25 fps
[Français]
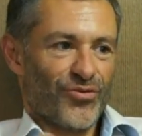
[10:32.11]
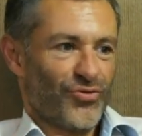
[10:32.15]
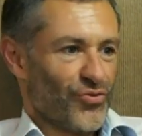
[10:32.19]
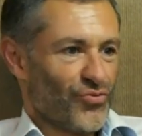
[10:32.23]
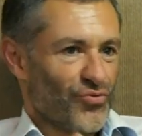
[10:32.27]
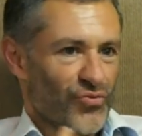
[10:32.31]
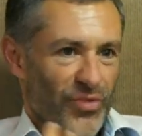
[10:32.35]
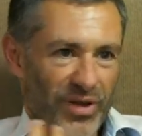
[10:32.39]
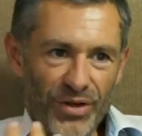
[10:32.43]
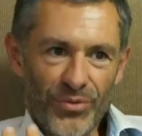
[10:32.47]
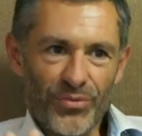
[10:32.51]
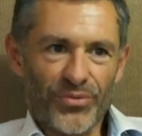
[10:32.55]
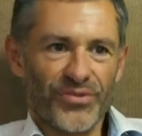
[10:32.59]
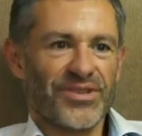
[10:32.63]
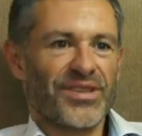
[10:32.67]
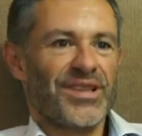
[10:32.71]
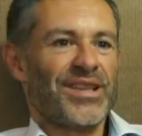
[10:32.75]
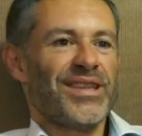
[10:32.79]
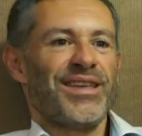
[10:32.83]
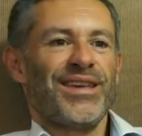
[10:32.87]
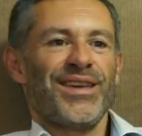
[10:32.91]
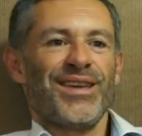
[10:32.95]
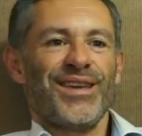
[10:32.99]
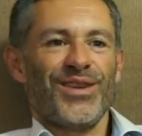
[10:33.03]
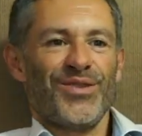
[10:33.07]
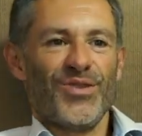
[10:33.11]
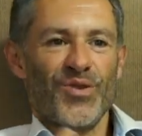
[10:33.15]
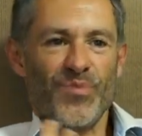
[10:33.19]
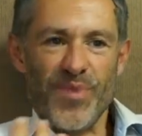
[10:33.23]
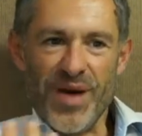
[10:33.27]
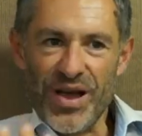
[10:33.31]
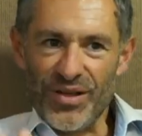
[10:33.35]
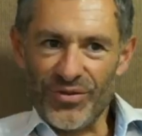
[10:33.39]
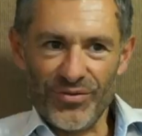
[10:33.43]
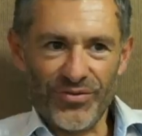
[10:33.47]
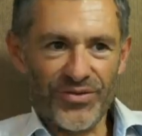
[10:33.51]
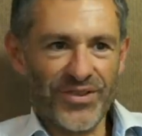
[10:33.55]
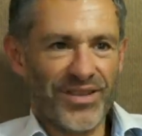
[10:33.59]
de nous réconcilier, de
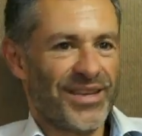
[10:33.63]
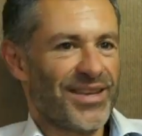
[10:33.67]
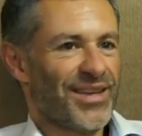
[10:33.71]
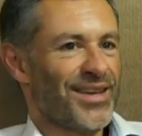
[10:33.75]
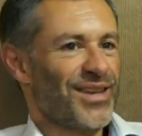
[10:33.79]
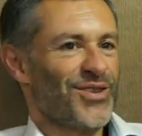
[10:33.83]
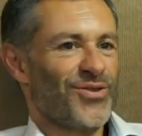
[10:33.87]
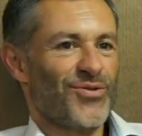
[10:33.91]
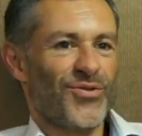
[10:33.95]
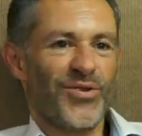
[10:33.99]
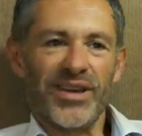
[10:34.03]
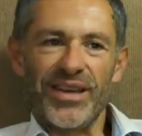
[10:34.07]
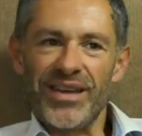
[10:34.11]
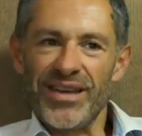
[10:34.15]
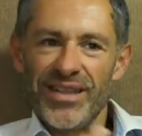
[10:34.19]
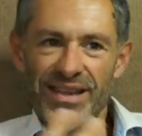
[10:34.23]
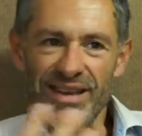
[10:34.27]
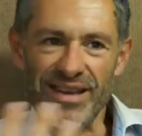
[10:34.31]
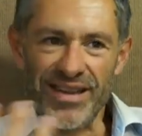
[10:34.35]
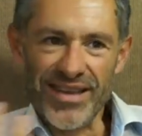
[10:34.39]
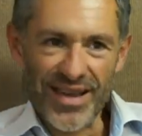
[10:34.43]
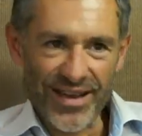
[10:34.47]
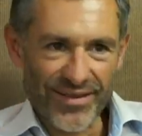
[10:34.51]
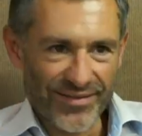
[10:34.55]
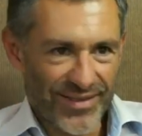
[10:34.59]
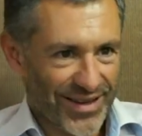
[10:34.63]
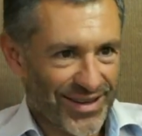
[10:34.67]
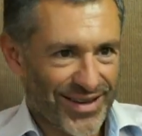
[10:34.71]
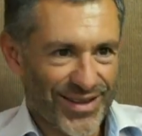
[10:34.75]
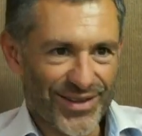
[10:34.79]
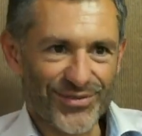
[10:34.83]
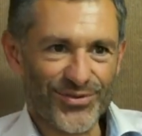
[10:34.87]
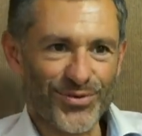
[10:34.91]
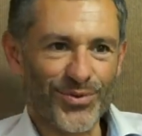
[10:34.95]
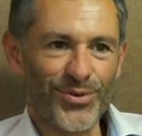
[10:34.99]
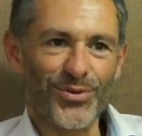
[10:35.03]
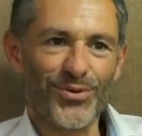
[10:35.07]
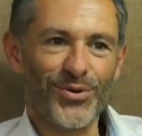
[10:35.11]
pardonner, de créer des liens avec
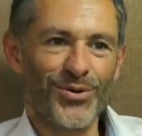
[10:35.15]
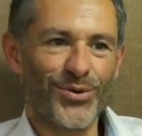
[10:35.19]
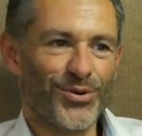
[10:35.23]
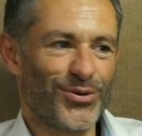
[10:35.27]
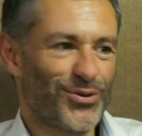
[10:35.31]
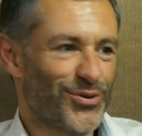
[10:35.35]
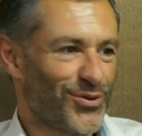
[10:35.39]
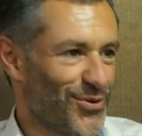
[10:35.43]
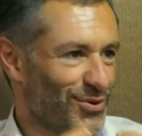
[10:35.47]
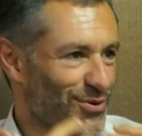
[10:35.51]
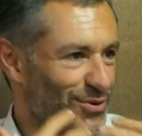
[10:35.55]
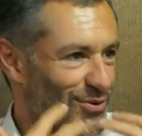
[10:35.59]
les autres,